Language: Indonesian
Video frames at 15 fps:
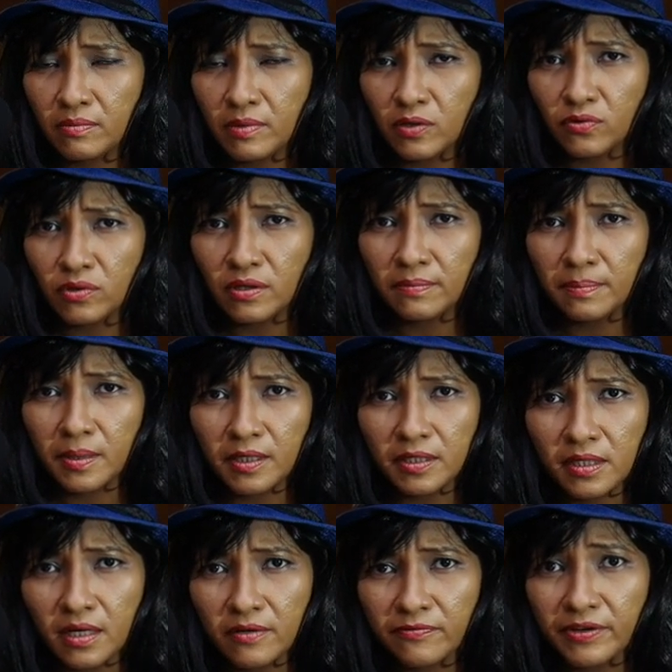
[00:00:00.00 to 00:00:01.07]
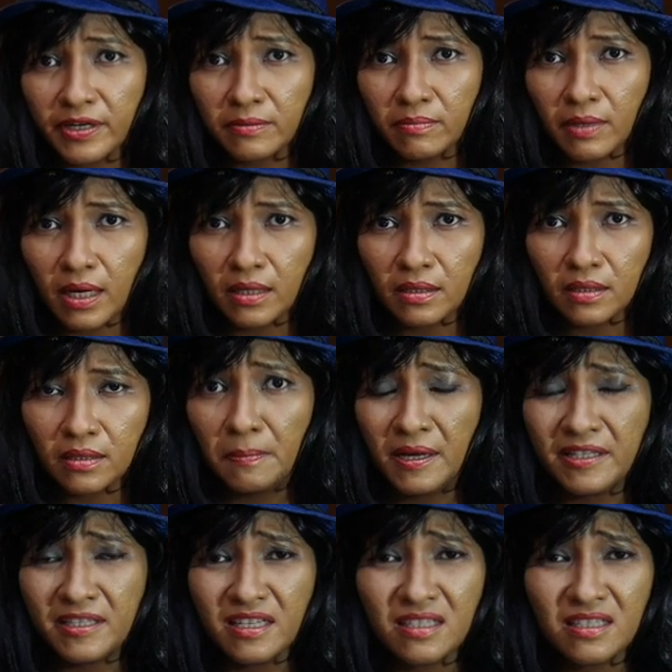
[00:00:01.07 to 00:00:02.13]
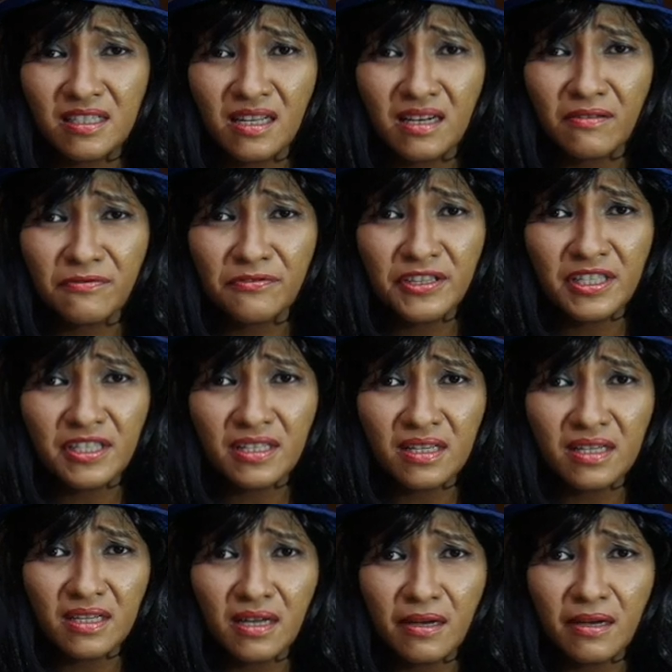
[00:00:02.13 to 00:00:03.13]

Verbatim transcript: melakukan pelecehan verbal, pelecehan secara fisik,